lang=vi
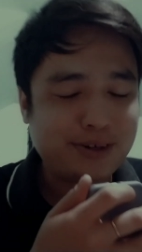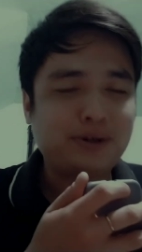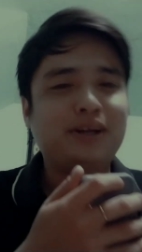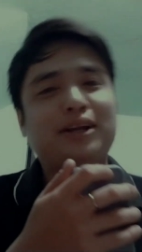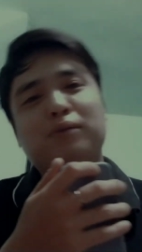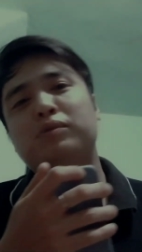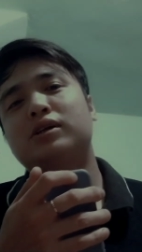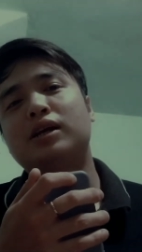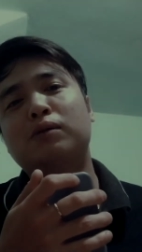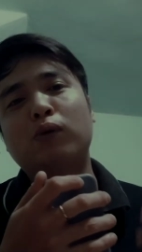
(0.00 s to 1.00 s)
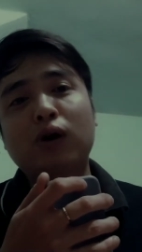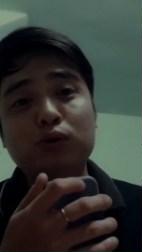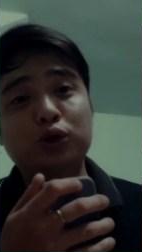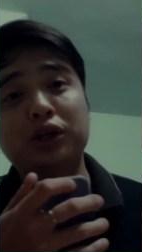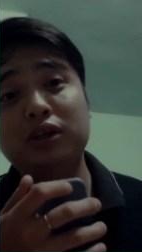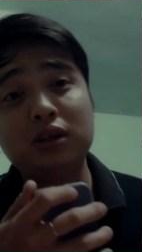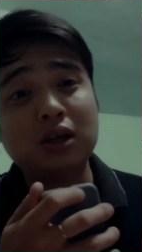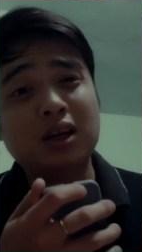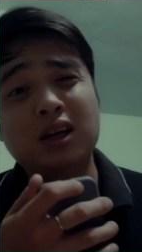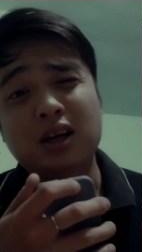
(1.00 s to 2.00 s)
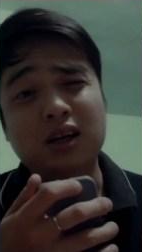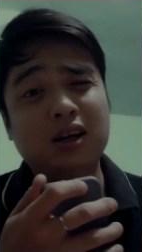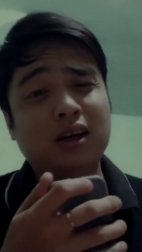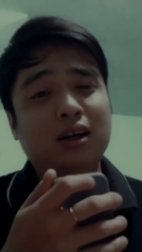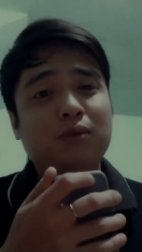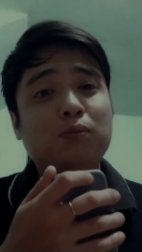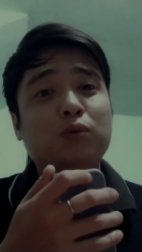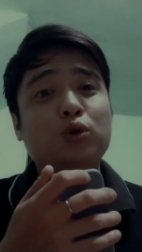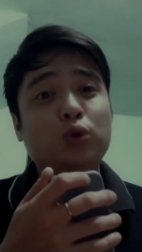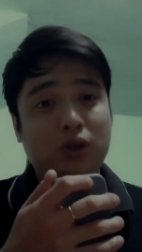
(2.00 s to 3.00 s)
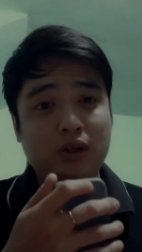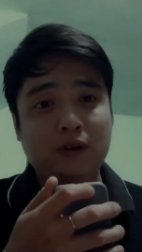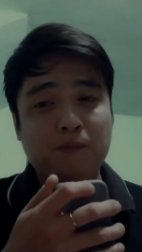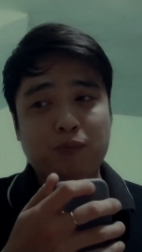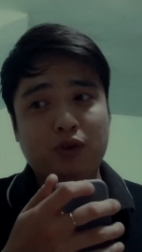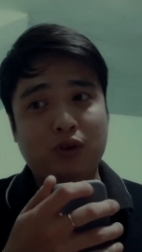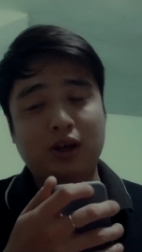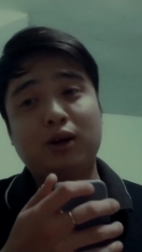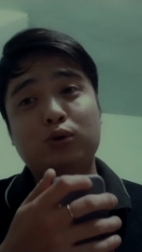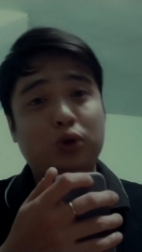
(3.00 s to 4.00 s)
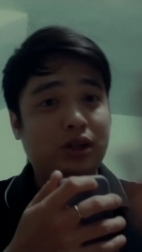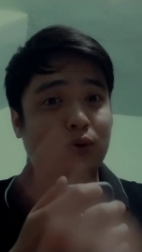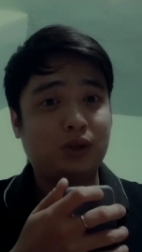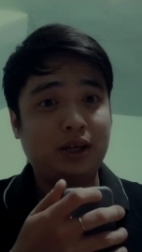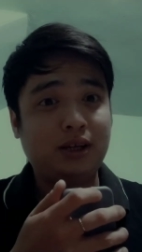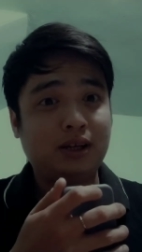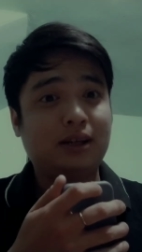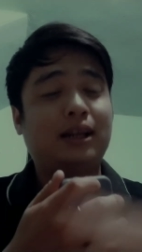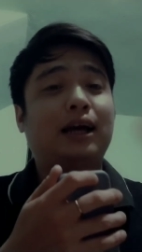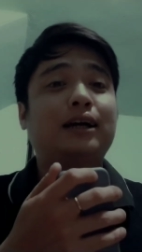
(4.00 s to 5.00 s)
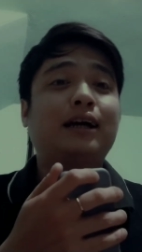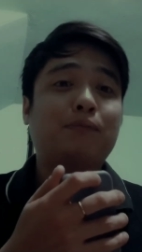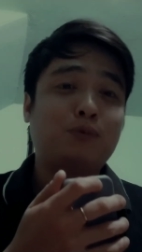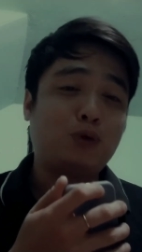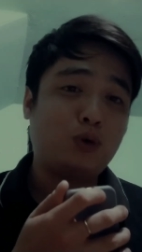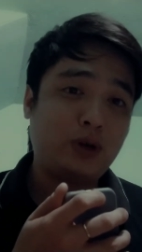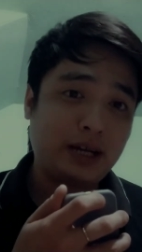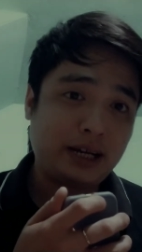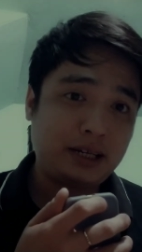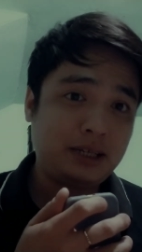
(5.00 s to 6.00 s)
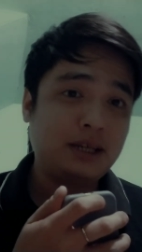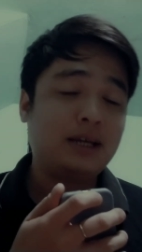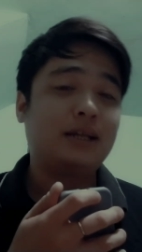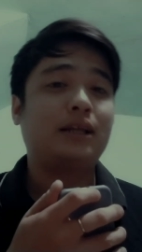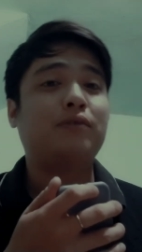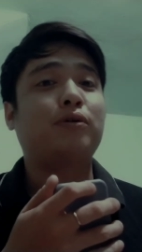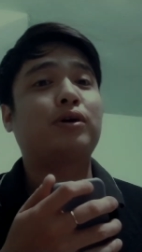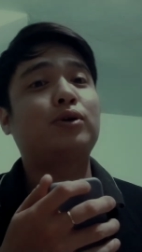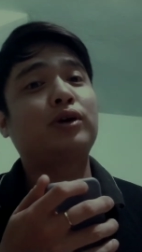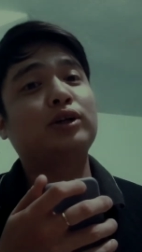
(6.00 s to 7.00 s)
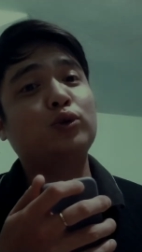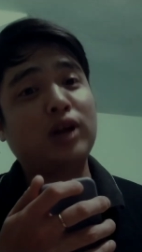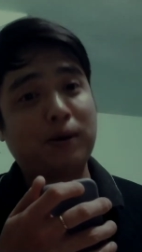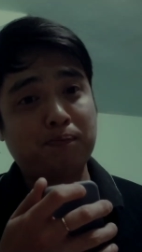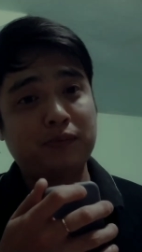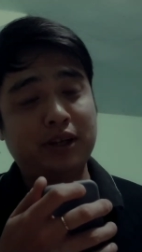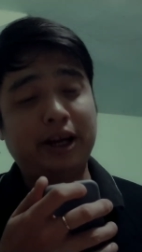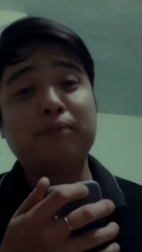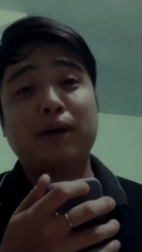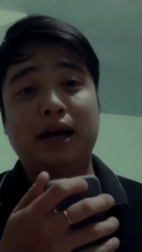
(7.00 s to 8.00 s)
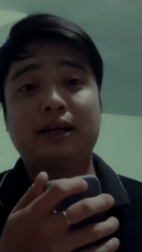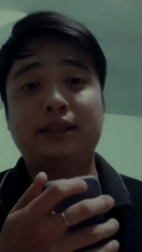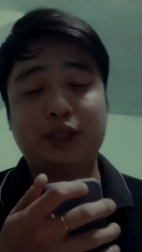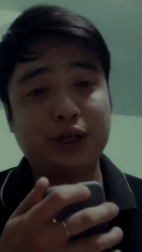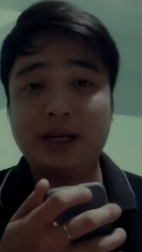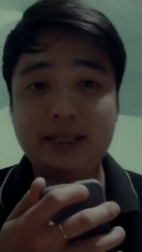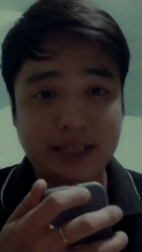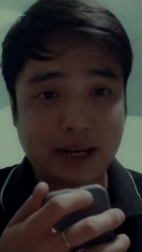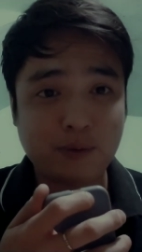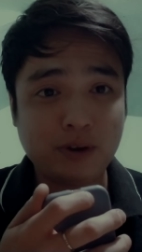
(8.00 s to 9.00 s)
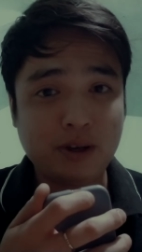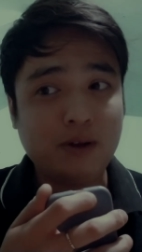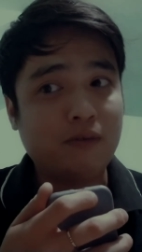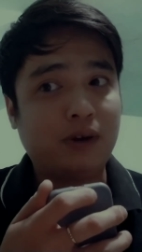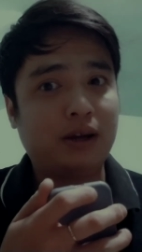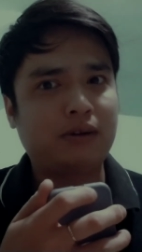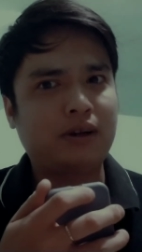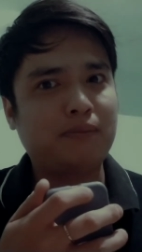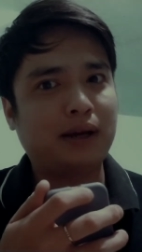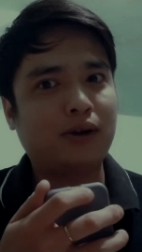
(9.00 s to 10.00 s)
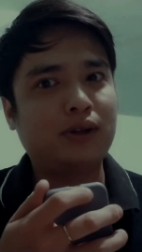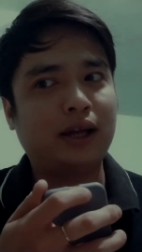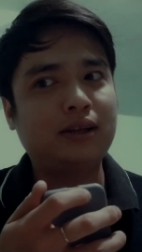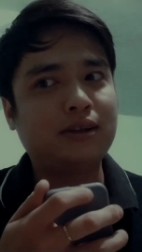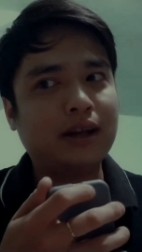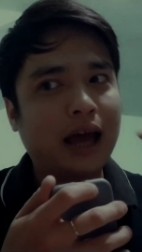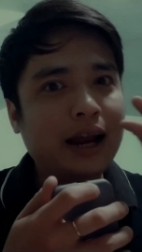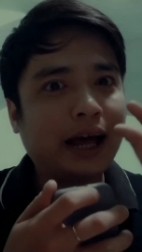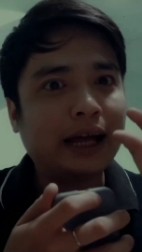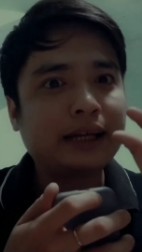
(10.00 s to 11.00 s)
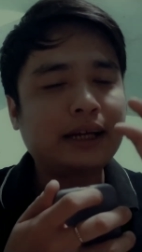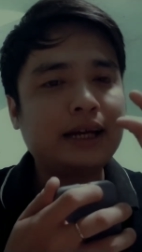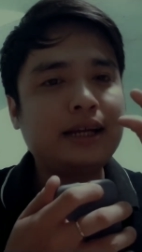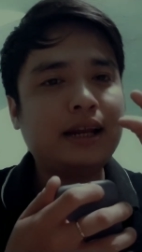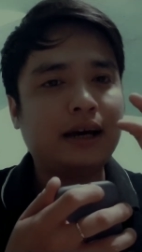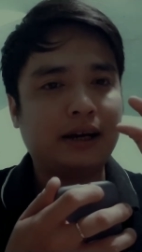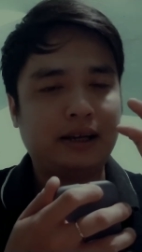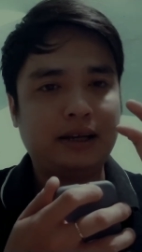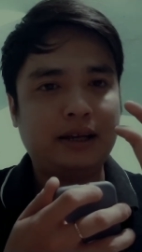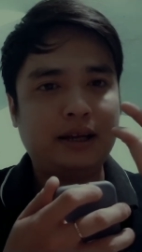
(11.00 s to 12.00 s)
rồi cái này cũng là chỉ là một câu chuyện uh, vui thôi còn cái câu chuyện đầu tiên là gặp một cô gái tại phòng karaoke số 5 thì các bạn suy nghĩ như sao và các bạn có thể để lại cái lời